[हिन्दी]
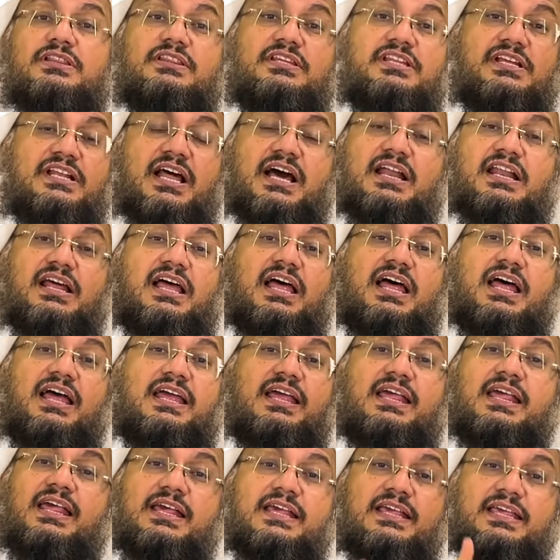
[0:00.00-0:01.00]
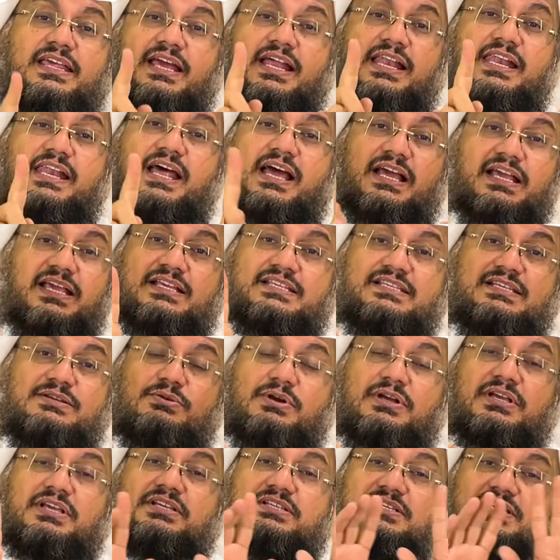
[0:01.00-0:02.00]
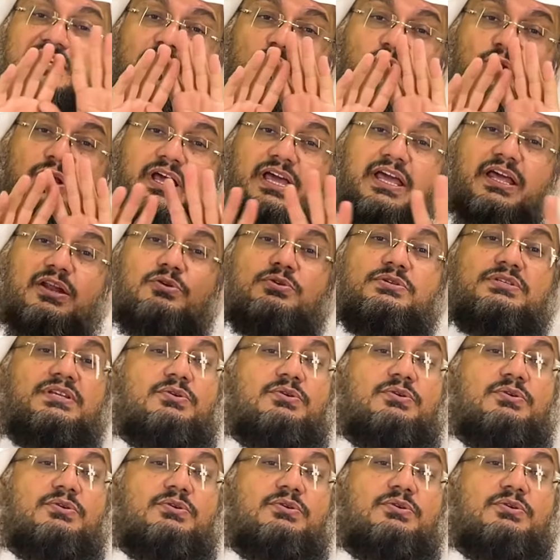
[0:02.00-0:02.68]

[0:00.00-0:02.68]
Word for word: दिला रहा है कि अल्लाह के सिवा किसी और गैरों